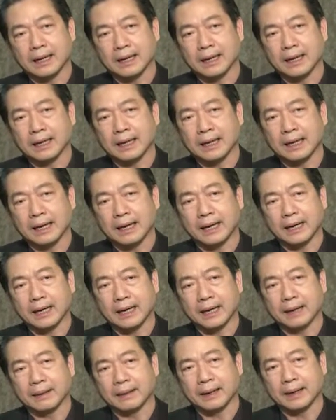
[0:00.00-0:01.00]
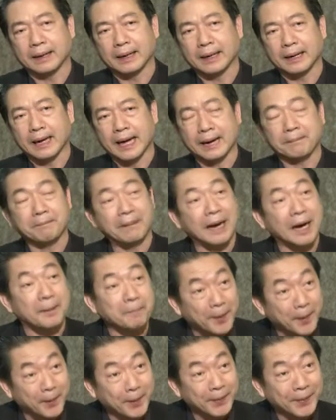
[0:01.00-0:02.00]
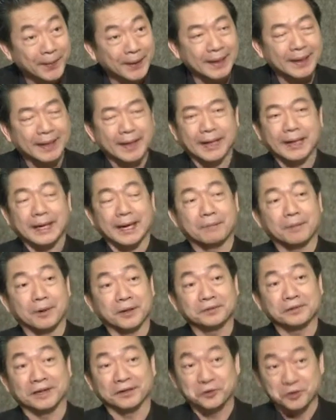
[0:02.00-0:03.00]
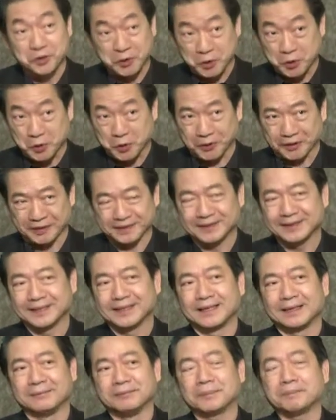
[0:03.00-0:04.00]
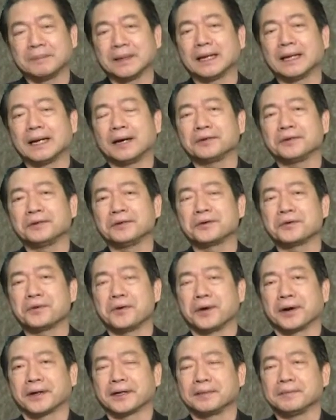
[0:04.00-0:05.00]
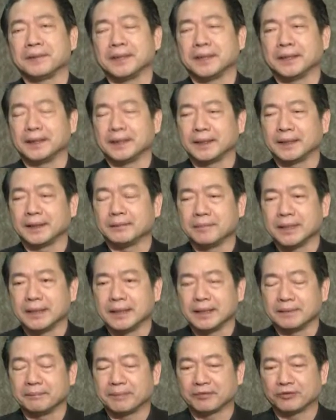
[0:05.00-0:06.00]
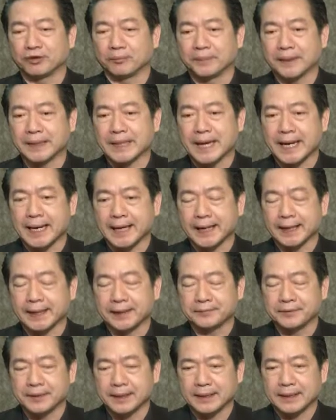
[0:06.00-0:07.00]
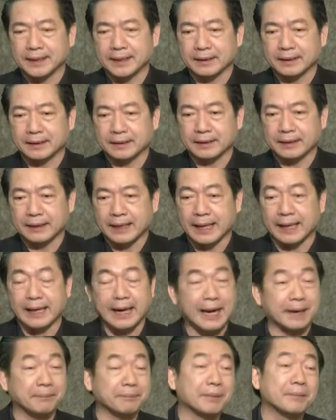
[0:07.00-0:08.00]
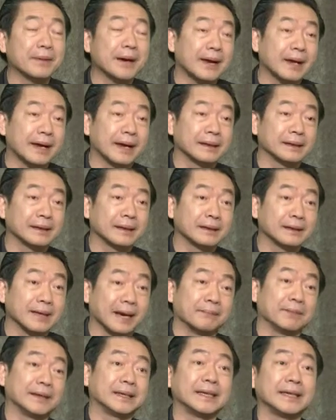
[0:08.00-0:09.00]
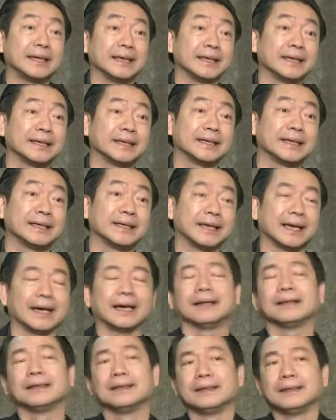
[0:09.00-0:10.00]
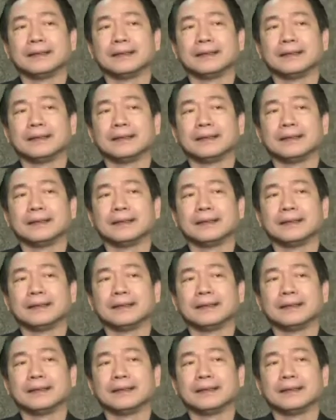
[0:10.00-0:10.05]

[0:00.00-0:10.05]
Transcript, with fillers: อาอาอาหารปลากระป๋องให้กับบริษัทยูนิคอร์ดเมื่อปีแล้วยูนิคอร์ดเนี่ยมีมีประสบปัญหาว่าแรงงานพม่ากลับประเทศนะ